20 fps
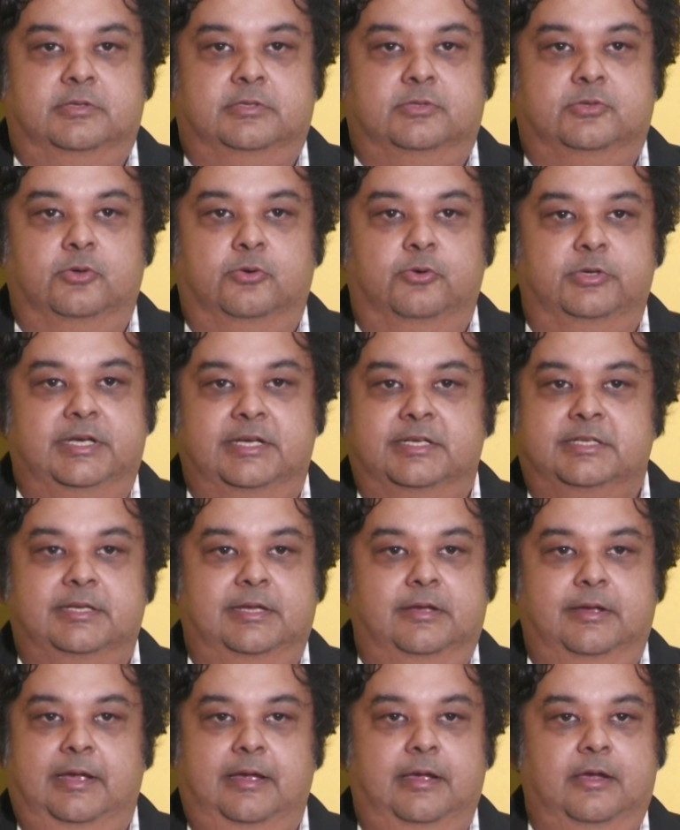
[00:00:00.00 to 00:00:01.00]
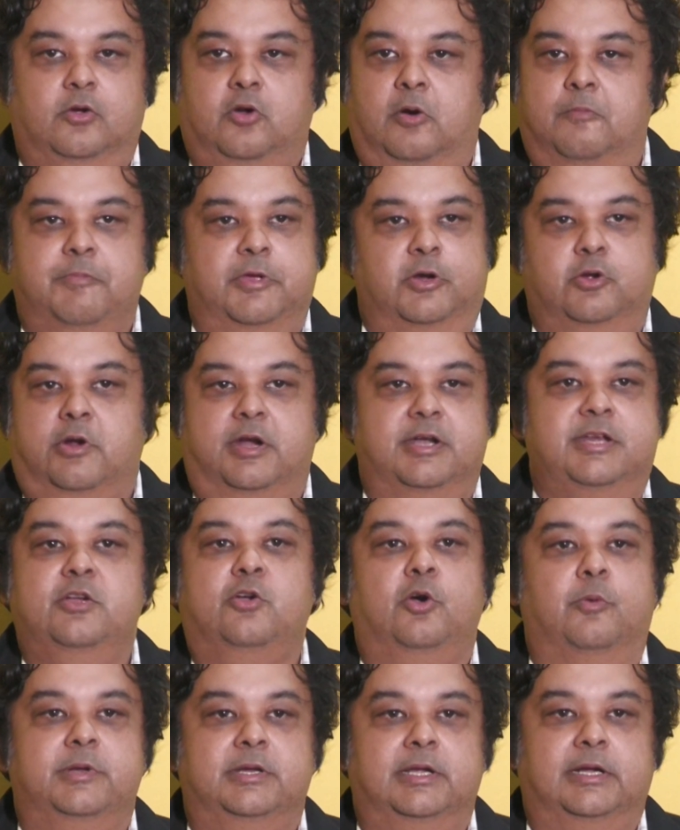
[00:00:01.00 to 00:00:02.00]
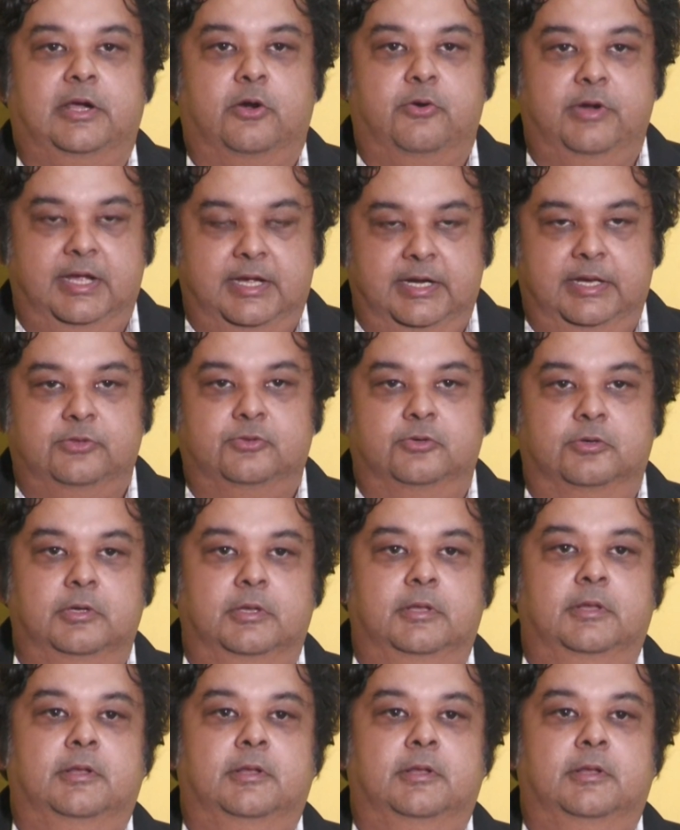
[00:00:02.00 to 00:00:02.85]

সো ওটা কম্পেয়ার করা ঠিক হবে না কারণ এখানে তো